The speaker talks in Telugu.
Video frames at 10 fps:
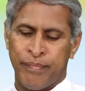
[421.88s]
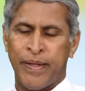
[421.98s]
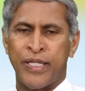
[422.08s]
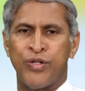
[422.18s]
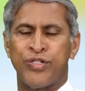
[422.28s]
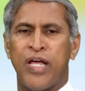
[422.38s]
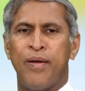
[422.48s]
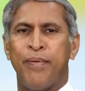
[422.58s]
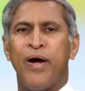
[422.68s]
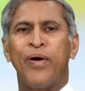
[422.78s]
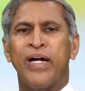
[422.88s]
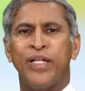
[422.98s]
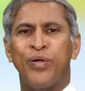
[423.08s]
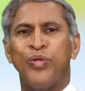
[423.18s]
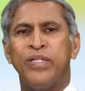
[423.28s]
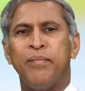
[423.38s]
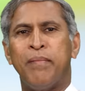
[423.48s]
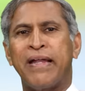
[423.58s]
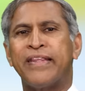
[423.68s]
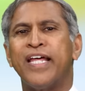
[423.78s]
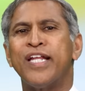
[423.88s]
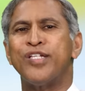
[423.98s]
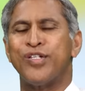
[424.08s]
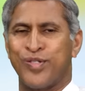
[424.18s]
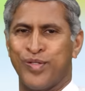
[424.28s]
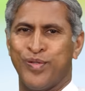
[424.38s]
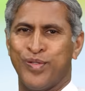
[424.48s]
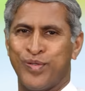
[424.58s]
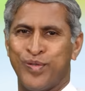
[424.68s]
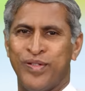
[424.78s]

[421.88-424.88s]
పది నిమిషాలు పావుగంట రుద్ది మర్దన చేసుకోవచ్చు